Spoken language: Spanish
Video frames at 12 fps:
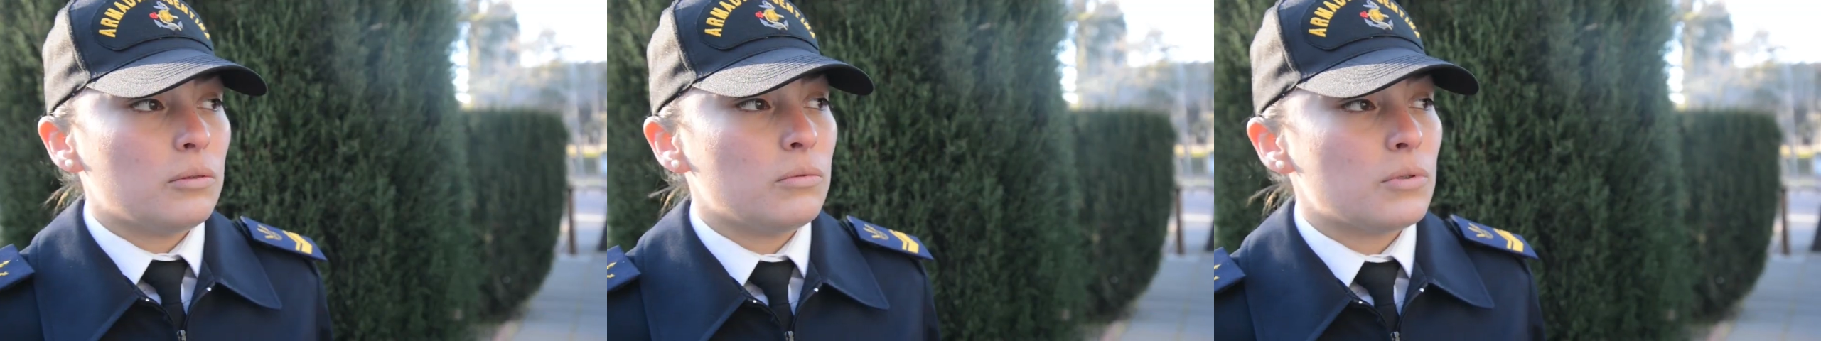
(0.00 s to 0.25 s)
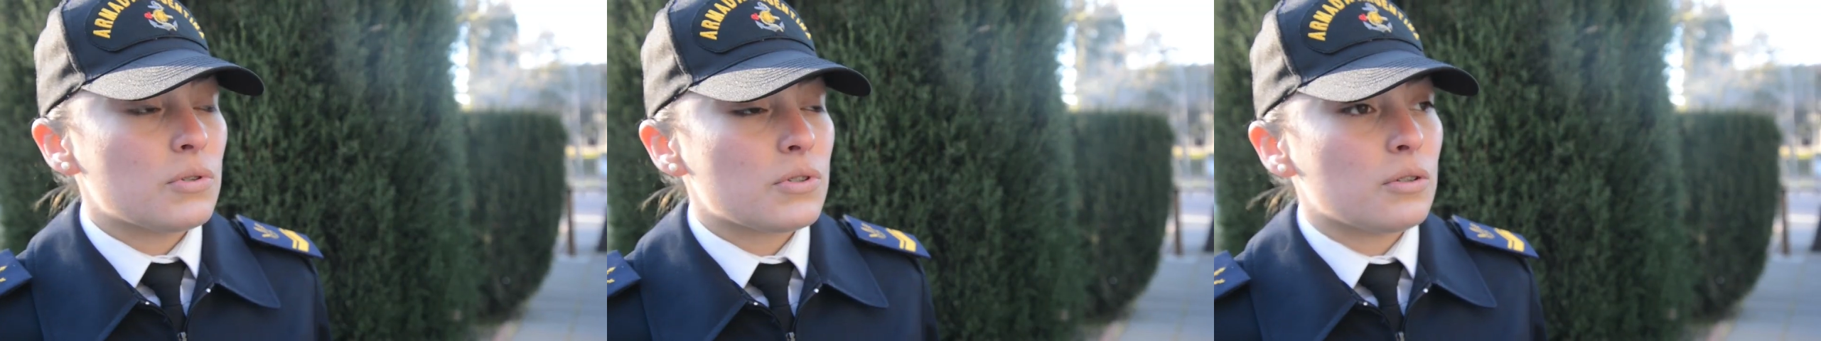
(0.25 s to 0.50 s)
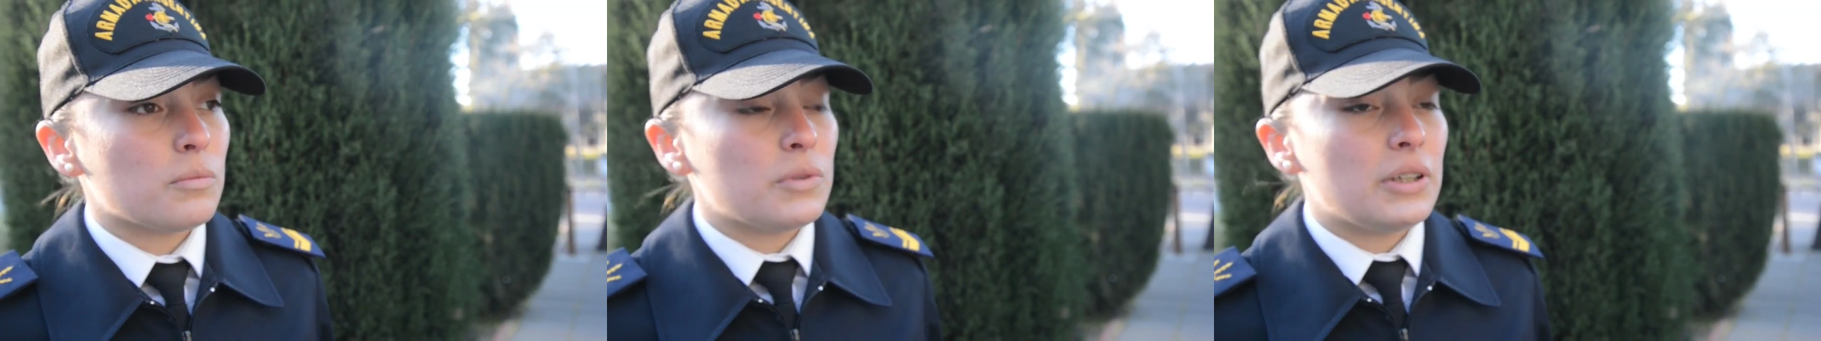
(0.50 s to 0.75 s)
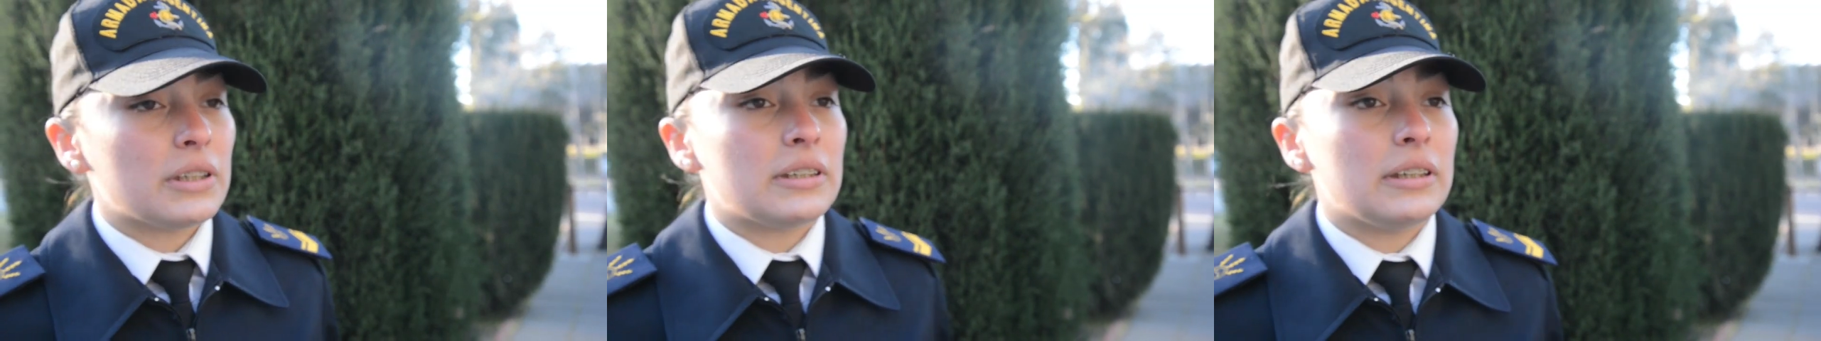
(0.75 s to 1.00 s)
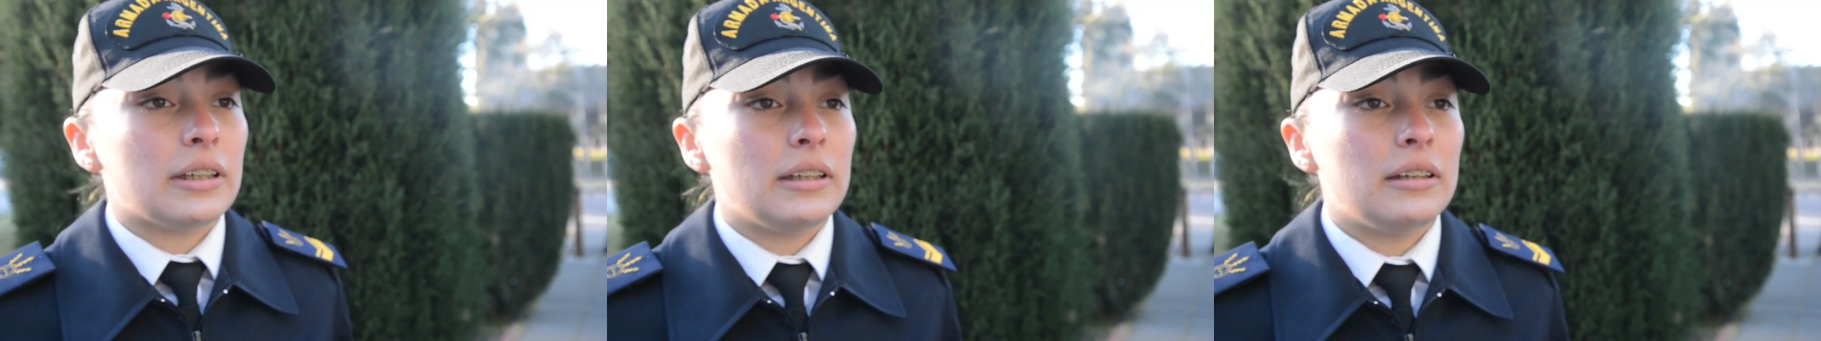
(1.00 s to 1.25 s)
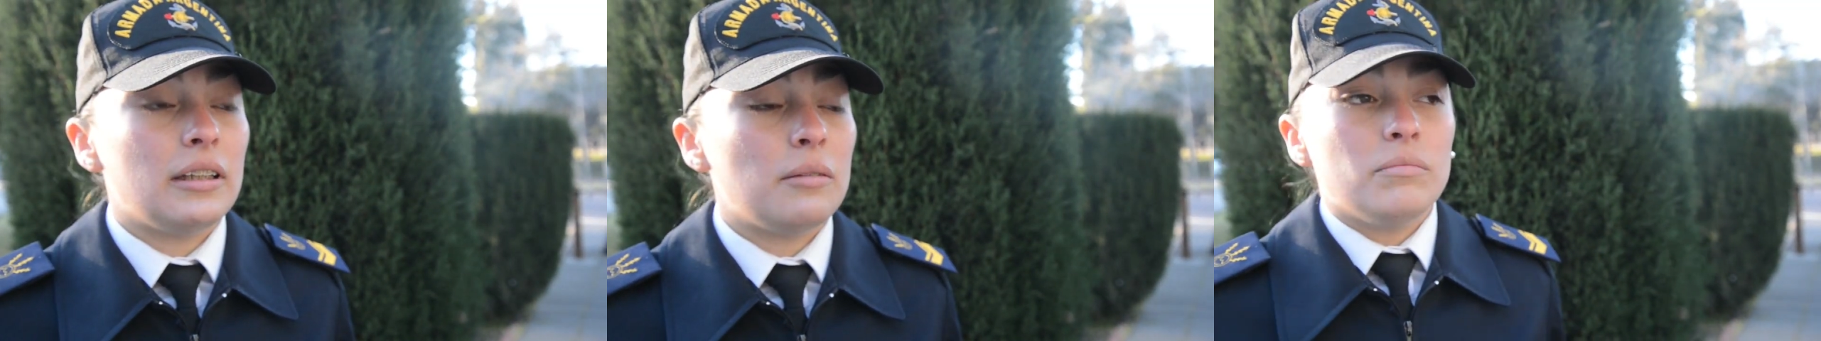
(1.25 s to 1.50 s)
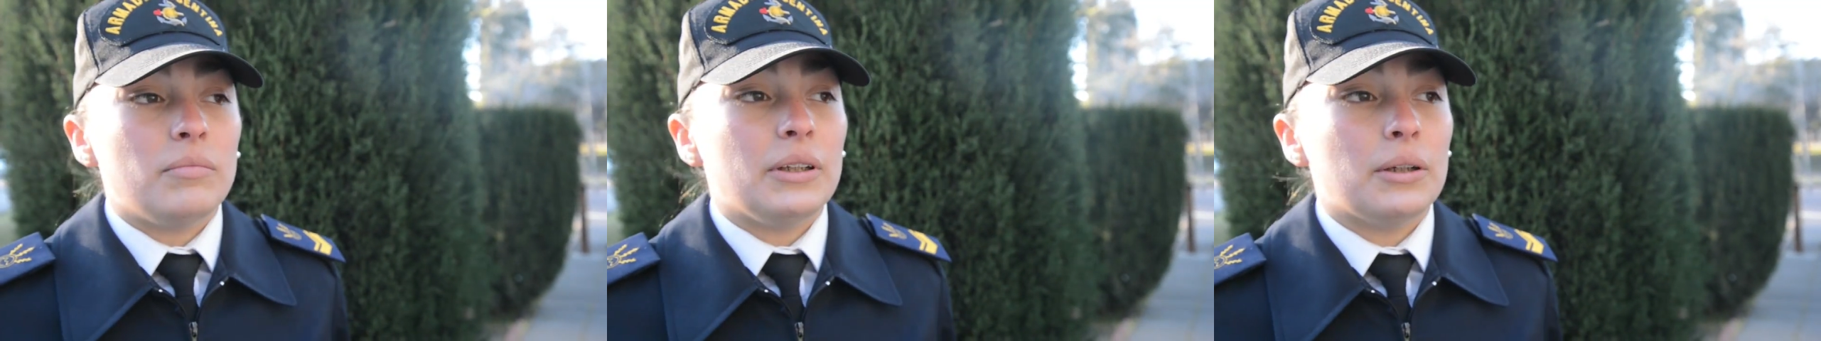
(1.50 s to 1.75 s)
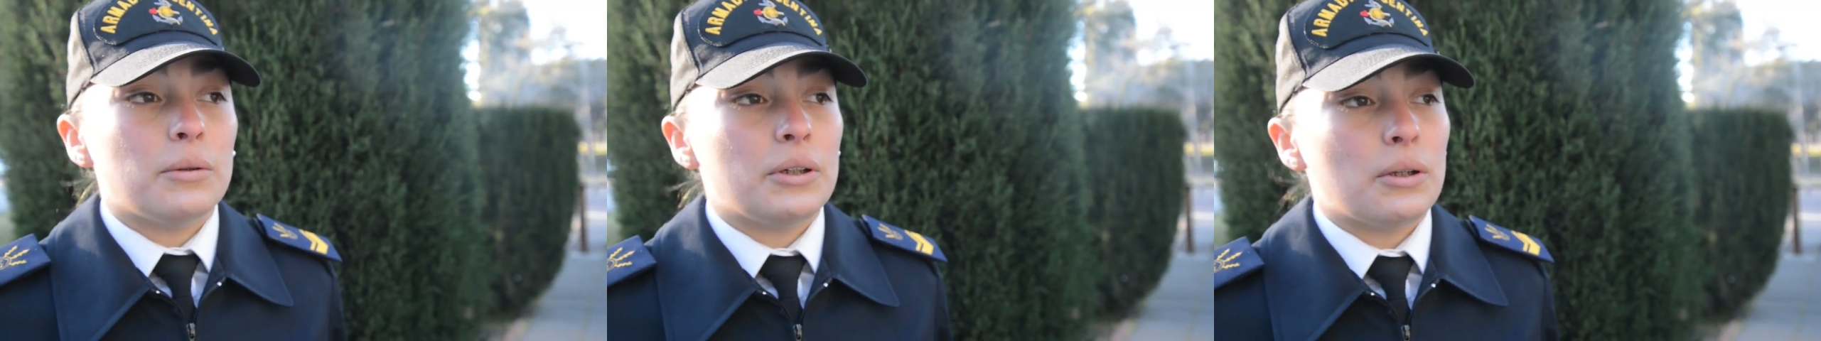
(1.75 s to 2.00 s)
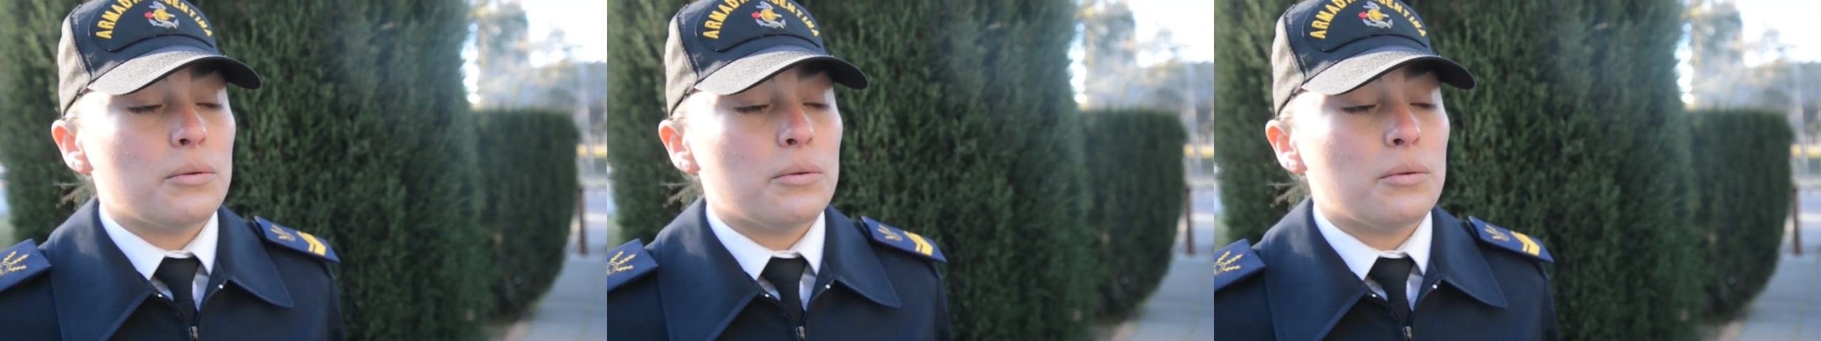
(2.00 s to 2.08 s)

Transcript: un curso muy exigente, pero bueno,